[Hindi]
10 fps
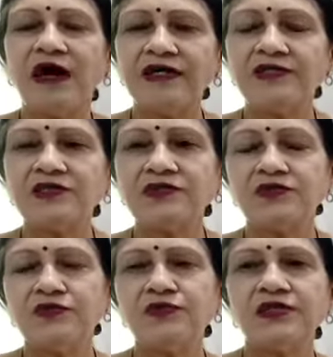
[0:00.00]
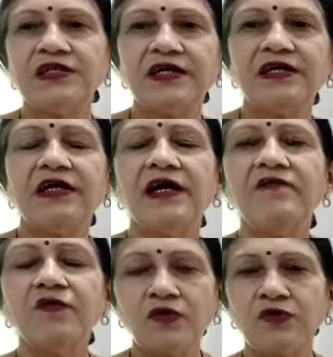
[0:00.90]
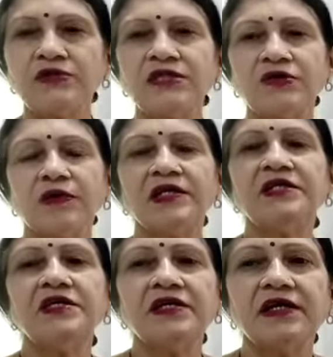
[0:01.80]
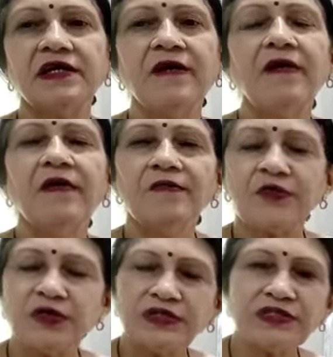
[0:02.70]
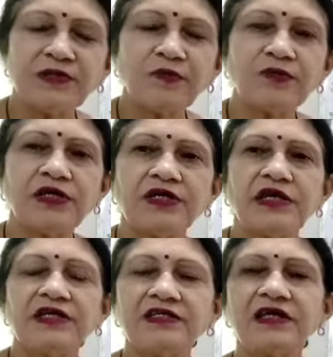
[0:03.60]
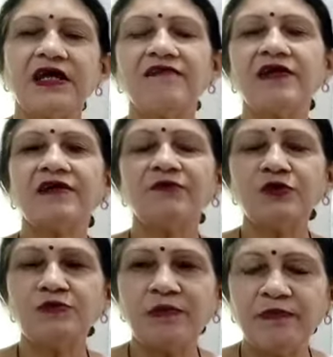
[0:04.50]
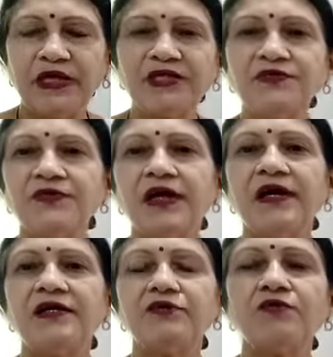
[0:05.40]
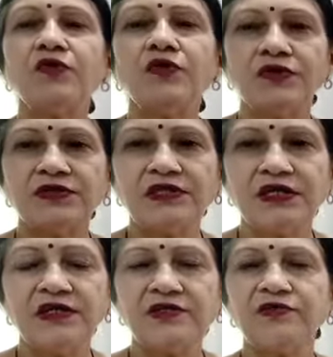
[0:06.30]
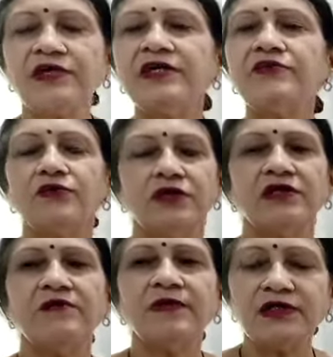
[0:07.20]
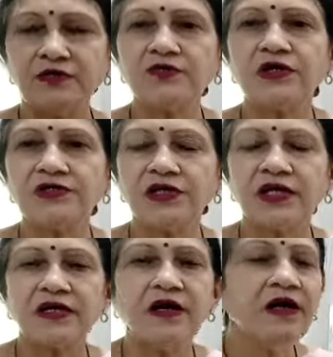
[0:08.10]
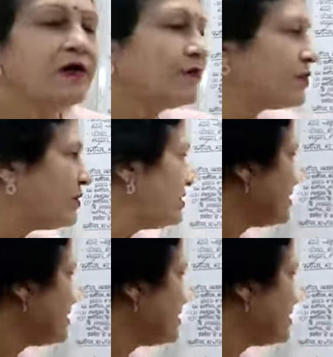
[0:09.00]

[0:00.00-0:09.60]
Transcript: वायर्स यूज़ किए गए हैं वो कौन सी क्वालिटी के हैं इन सबको देखना है इसके अलावा अगर उसमें पेंट हो रहा है तो वो कौन सा है जाए ये तो नहीं कि थोड़े दिन बाद उतर जाएगा तो